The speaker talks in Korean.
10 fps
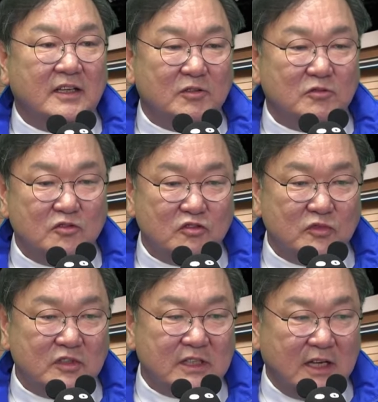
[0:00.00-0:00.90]

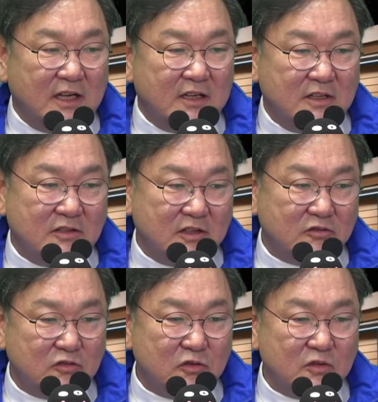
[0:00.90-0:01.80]
군수물자
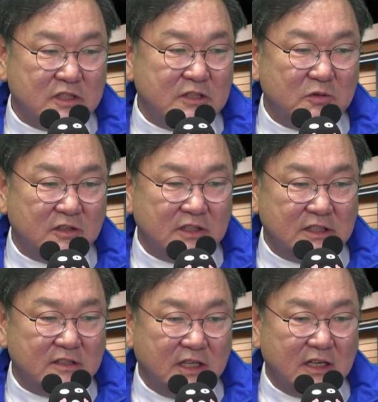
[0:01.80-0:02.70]
수송 지원
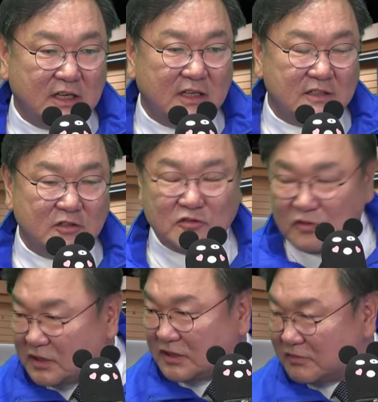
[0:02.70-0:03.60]
기능이 하나가 있어요.
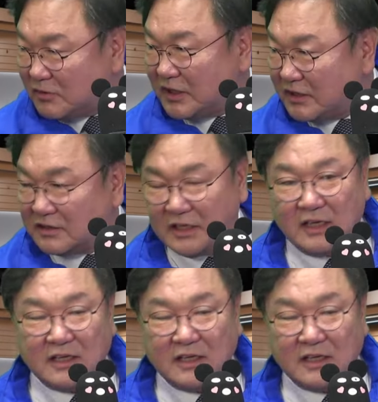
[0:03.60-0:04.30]
수송기 뜨고 내리는 게